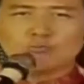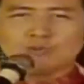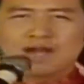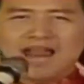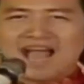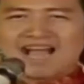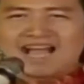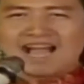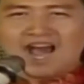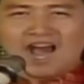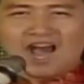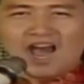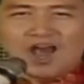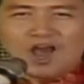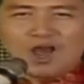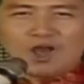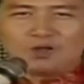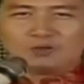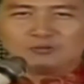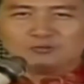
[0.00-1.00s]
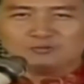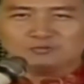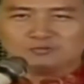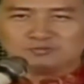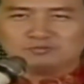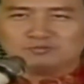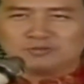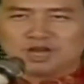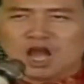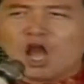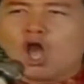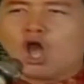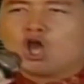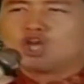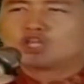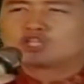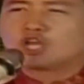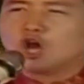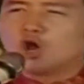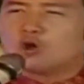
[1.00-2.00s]
hóa phi vật thể đại
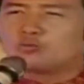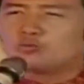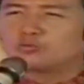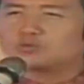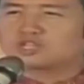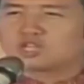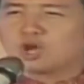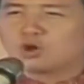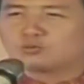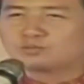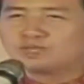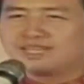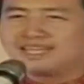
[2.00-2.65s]
diện của nhân loại.